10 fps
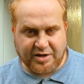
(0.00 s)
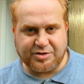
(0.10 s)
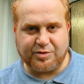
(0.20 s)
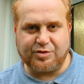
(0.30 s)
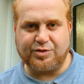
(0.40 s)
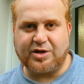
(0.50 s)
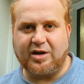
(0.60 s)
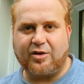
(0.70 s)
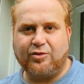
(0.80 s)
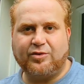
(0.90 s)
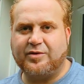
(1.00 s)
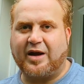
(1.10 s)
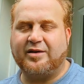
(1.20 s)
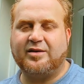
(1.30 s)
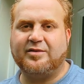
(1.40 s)
ماشي مش مشكله اروح
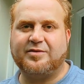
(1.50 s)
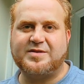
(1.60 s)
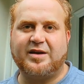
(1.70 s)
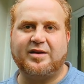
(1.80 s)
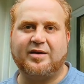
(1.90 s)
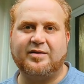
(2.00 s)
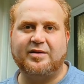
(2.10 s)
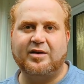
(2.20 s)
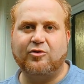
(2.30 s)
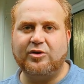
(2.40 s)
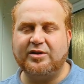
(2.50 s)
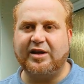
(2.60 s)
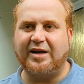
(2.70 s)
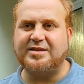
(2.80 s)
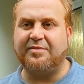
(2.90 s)
يعني اه يعني ثانيه واللي
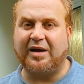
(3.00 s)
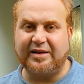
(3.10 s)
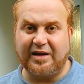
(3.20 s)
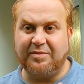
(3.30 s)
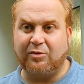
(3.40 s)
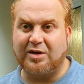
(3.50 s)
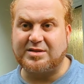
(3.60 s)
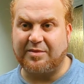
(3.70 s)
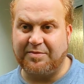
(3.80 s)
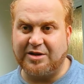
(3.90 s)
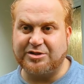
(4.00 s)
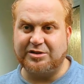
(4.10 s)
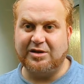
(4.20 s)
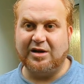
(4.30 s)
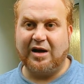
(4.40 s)
انت عايزه يبعتها لي بالواتساب ماشي
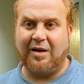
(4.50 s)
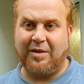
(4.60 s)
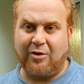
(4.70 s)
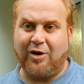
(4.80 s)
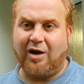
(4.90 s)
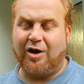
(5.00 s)
خلاص انا هروح